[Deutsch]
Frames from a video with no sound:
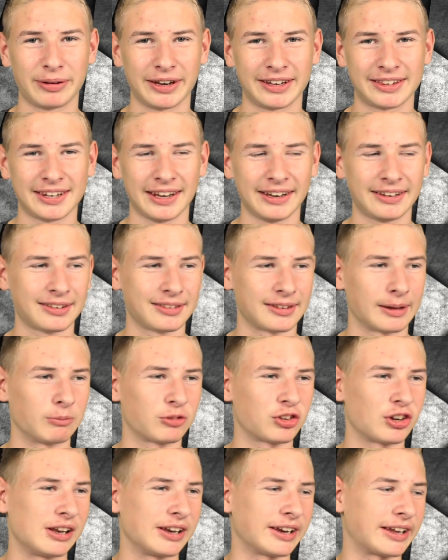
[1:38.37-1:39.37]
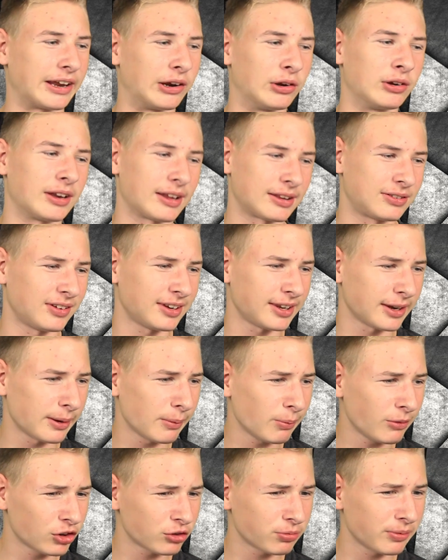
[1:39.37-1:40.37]
PC zusammenstellen kann und das wird dann
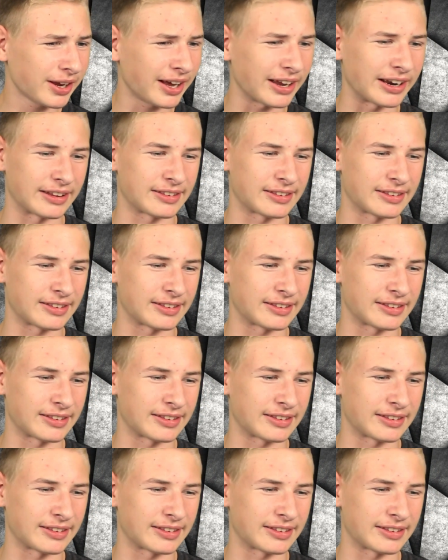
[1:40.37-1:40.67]
immer schwerer.